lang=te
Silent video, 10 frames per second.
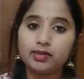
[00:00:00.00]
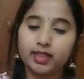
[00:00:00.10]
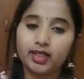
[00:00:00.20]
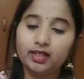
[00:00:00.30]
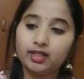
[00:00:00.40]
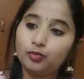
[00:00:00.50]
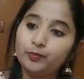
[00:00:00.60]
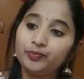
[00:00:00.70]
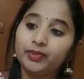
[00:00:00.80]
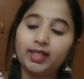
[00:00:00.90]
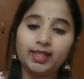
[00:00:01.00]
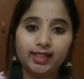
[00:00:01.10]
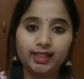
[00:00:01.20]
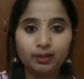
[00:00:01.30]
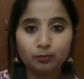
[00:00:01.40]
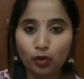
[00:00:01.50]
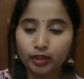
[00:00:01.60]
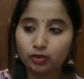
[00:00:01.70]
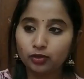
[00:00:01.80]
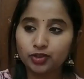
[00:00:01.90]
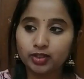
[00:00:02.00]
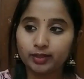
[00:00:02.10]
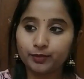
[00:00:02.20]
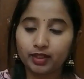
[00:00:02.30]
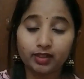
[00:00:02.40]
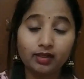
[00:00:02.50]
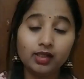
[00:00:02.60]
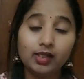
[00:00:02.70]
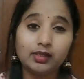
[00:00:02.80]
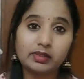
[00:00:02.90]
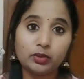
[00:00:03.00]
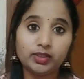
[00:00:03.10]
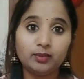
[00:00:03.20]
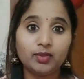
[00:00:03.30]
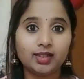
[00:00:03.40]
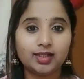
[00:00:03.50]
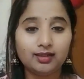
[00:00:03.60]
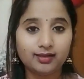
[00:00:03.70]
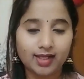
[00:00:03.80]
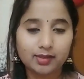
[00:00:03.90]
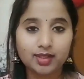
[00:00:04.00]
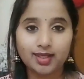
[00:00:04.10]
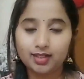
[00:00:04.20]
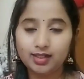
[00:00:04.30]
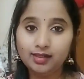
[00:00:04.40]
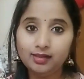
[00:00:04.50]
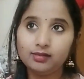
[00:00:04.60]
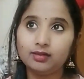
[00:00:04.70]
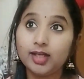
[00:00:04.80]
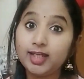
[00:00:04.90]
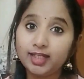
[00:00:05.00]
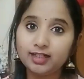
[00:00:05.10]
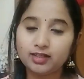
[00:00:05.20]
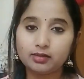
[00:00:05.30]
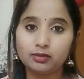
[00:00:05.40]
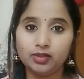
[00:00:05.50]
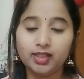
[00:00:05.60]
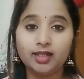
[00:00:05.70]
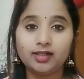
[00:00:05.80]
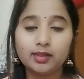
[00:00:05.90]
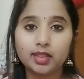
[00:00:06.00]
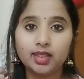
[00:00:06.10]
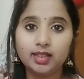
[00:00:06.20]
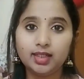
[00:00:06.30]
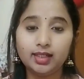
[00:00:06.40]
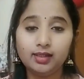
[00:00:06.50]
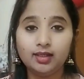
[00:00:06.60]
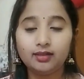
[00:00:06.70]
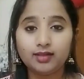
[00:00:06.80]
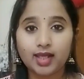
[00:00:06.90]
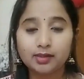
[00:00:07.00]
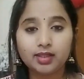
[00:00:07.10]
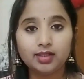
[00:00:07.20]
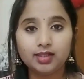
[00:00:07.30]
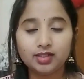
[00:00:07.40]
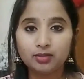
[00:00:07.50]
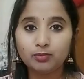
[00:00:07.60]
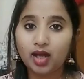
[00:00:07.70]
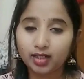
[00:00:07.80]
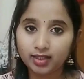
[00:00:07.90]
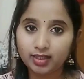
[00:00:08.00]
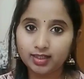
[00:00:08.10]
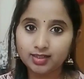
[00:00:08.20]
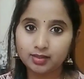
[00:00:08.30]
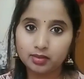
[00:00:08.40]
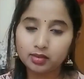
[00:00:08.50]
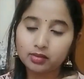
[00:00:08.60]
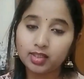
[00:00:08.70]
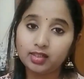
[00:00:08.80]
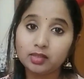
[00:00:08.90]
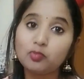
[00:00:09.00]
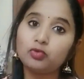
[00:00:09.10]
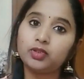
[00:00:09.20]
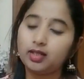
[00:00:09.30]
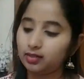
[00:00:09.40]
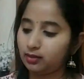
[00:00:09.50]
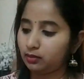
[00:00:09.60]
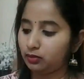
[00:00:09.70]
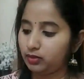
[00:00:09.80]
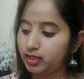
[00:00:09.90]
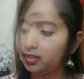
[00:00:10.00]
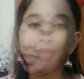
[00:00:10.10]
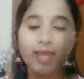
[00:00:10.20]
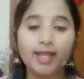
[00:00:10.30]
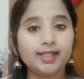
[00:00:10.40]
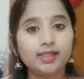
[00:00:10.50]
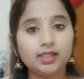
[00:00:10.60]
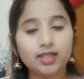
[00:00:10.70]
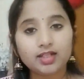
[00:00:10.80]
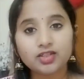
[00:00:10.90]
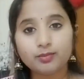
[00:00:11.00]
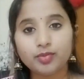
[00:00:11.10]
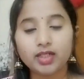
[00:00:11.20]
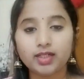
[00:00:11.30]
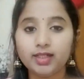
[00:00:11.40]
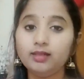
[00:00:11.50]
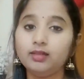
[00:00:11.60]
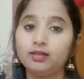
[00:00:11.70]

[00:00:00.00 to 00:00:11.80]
సెకండ్ ఏమో హీలింగ్ బాడీ లోషన్ అనమాట సో ఇది మనకి డ్రై స్కిన్ని హీల్ చేస్తుంది అంటే స్కిన్ని డ్రై స్కిన్ నుంచి బాగా హీల్ చేసి స్కిన్ని స్మూత్గా చేస్తుంది అండ్ ఇది ఇందాక చెప్పినట్టే